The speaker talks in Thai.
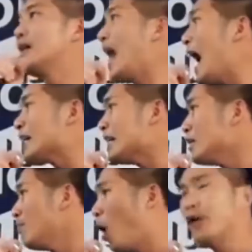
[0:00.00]
ล่างขึ้
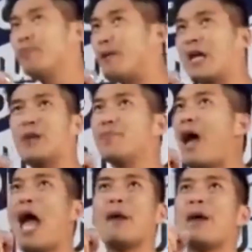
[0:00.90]
นบนเปลี่ยนแป
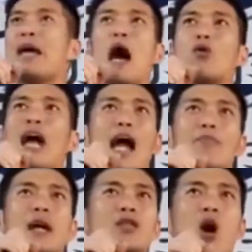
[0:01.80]
ลงไม่เอาการ
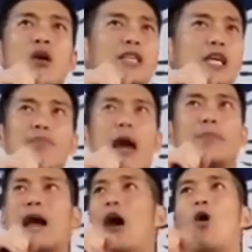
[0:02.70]
เมืองท้องถิ่นแบบ
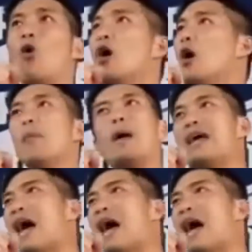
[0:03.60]
เก่าไม่